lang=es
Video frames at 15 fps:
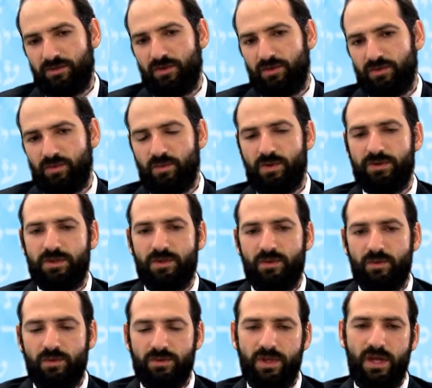no tuvo
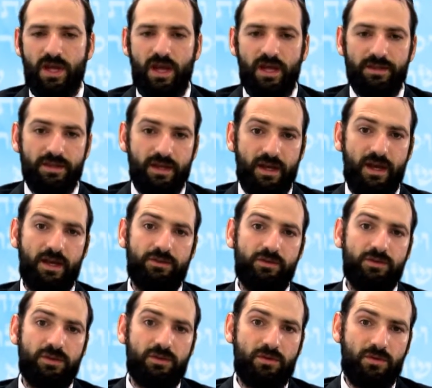ninguna anaá, no,
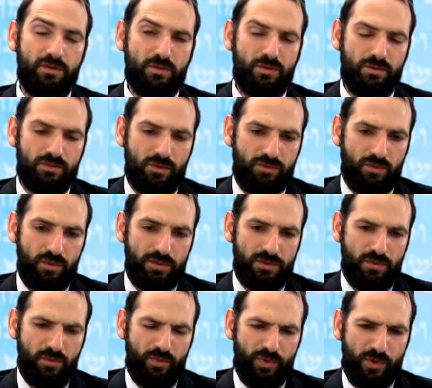no tuvo
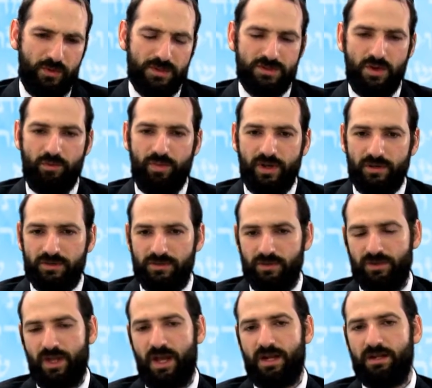ningún provecho
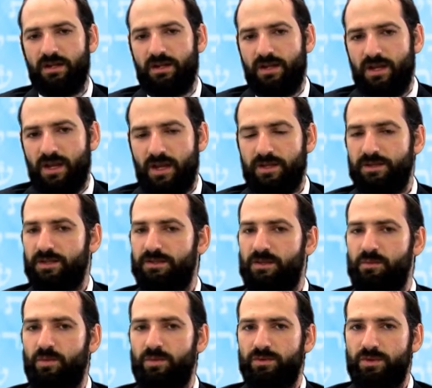personal en este
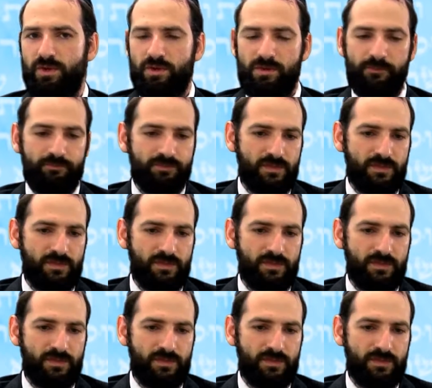mundo